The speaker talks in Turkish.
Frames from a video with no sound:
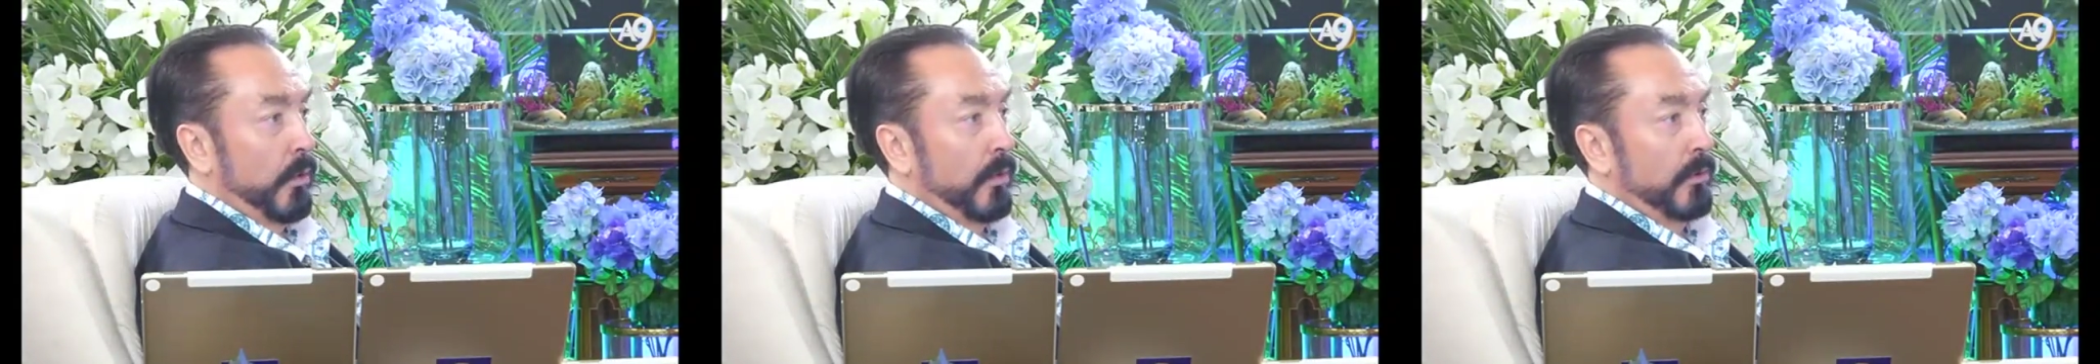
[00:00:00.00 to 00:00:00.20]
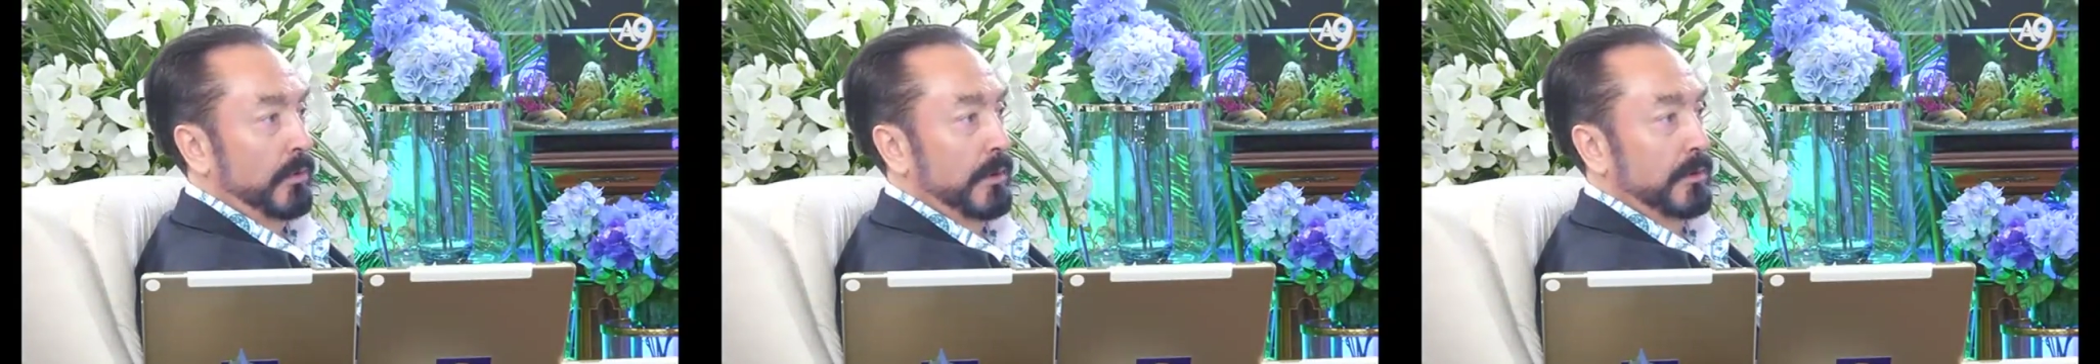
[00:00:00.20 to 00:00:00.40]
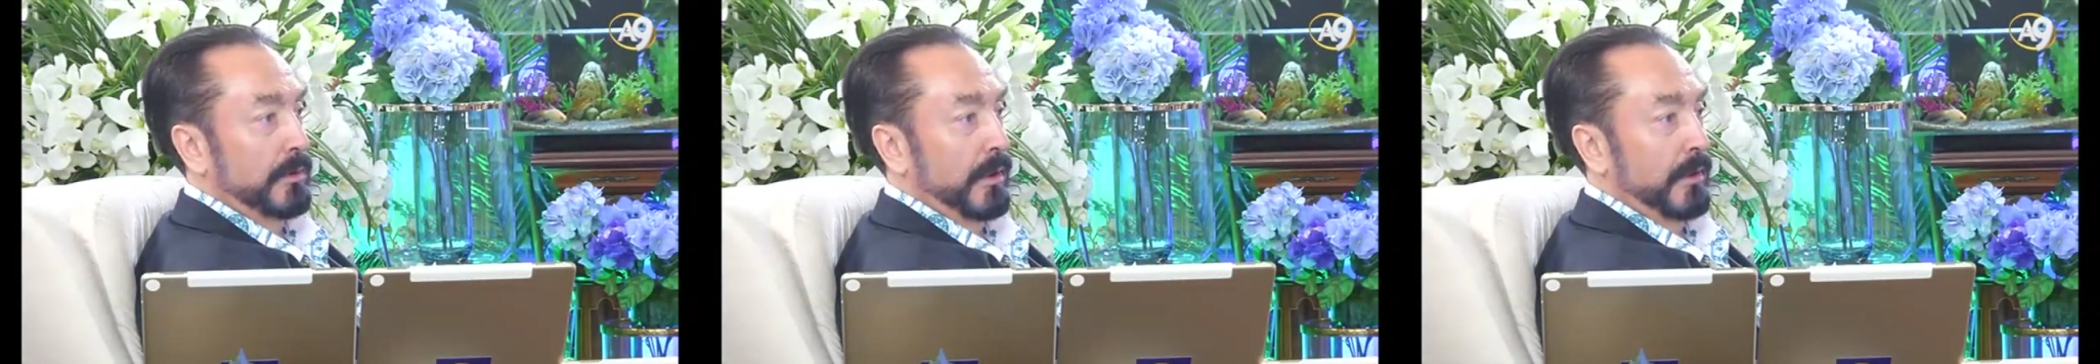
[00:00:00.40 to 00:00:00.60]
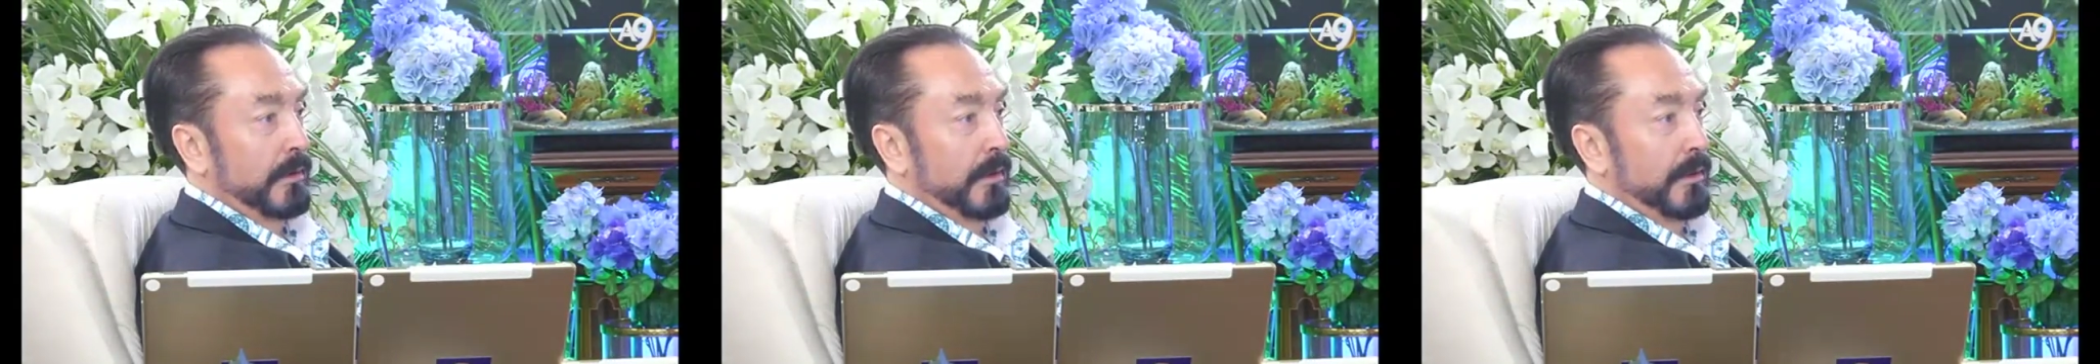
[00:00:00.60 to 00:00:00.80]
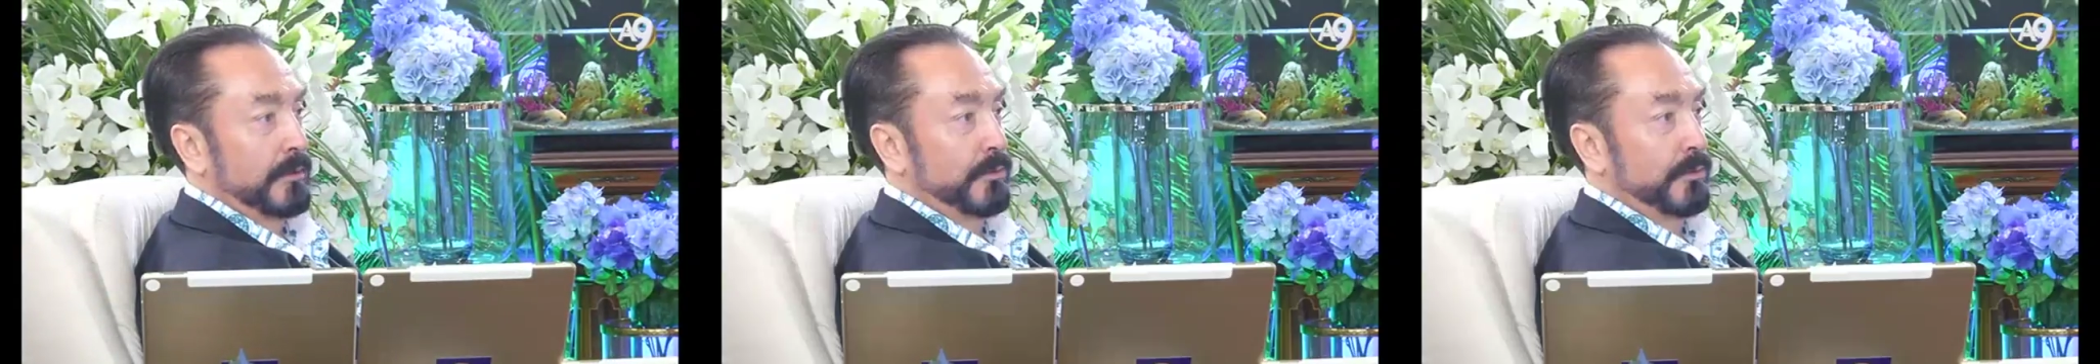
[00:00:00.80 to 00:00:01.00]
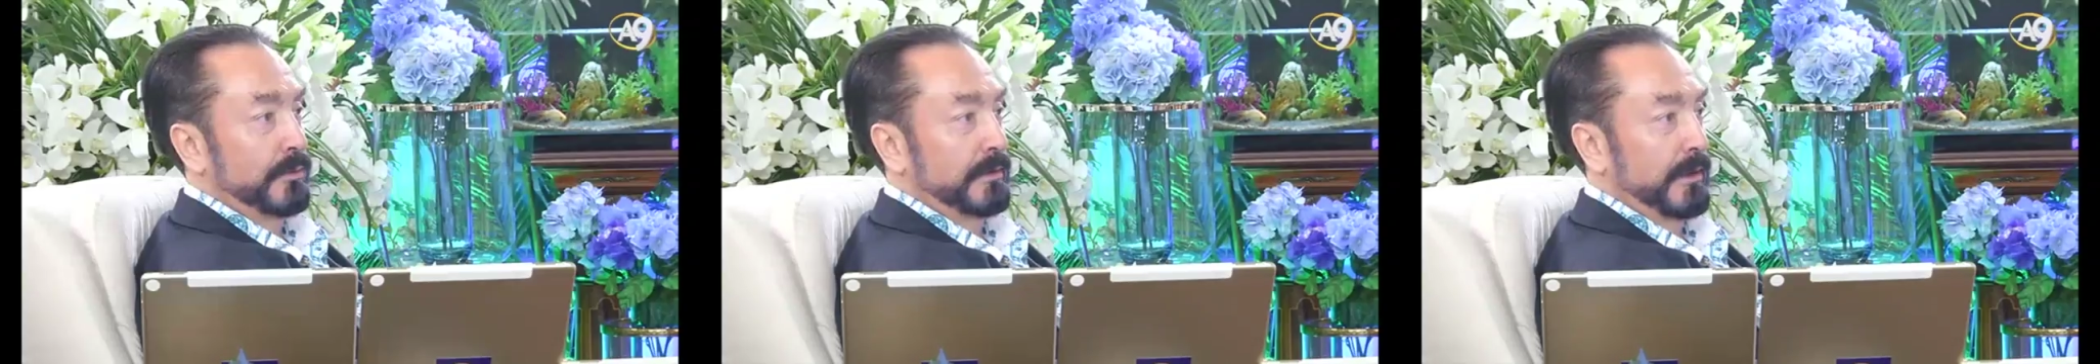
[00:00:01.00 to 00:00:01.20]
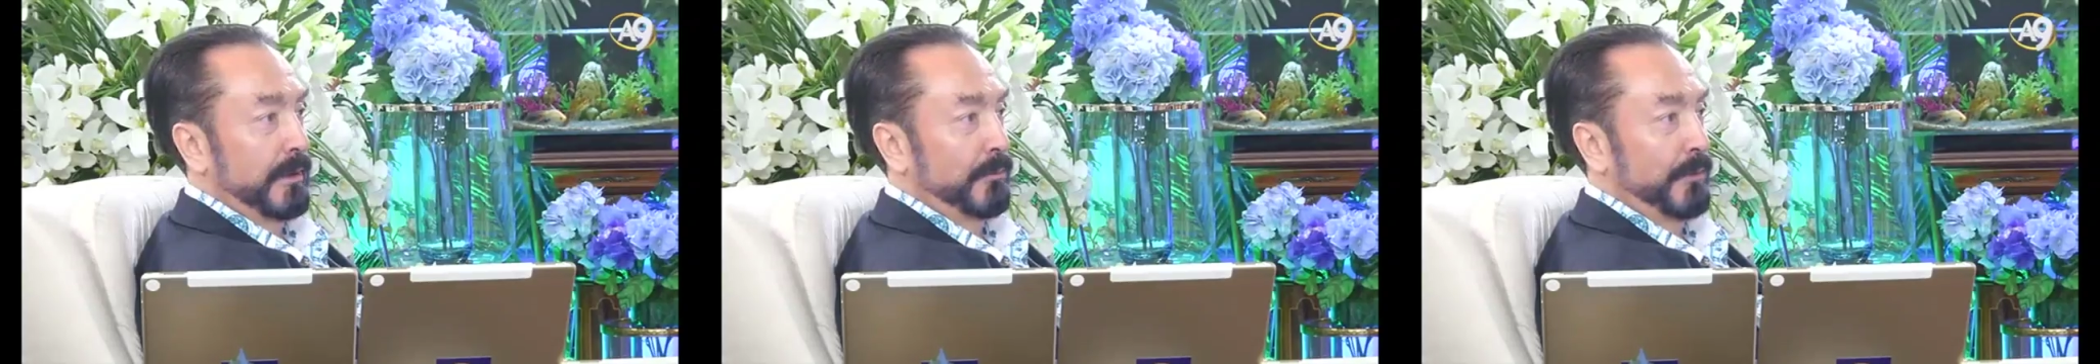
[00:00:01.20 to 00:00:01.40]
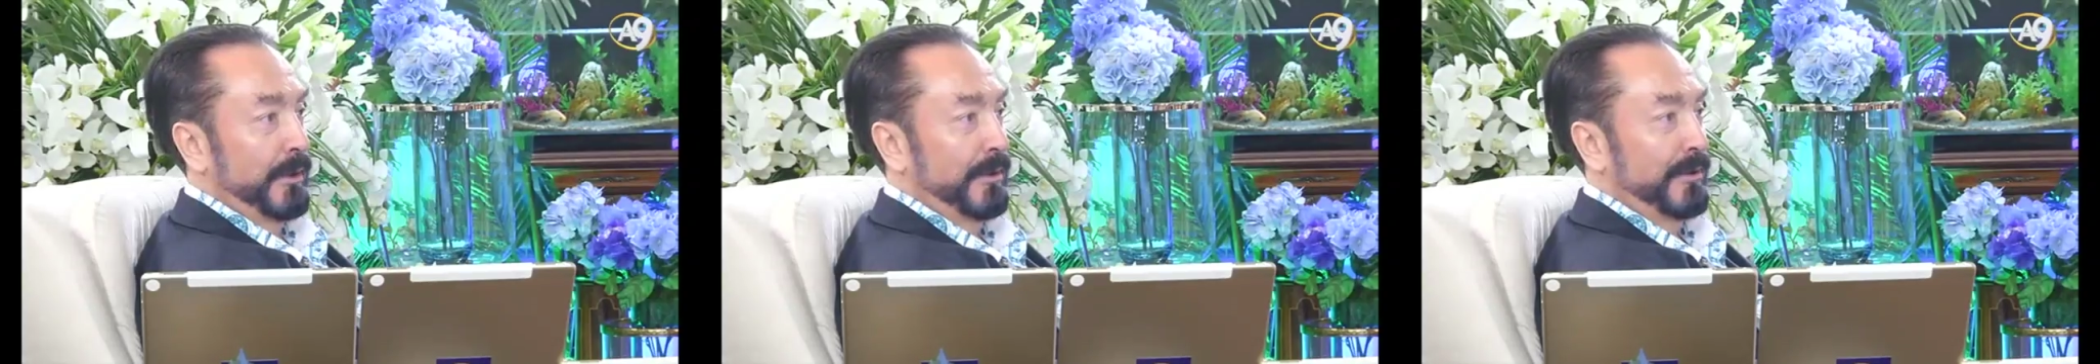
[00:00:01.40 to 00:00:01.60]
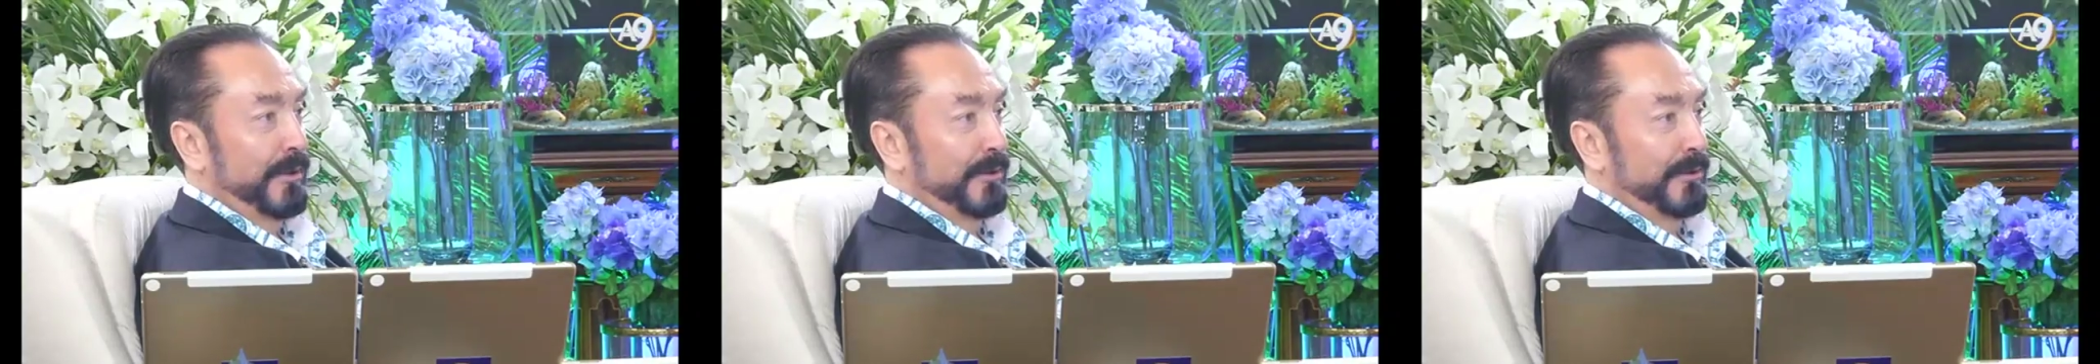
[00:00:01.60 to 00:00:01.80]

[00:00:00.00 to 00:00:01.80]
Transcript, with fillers: Onunla Allah'a sükse yapmaya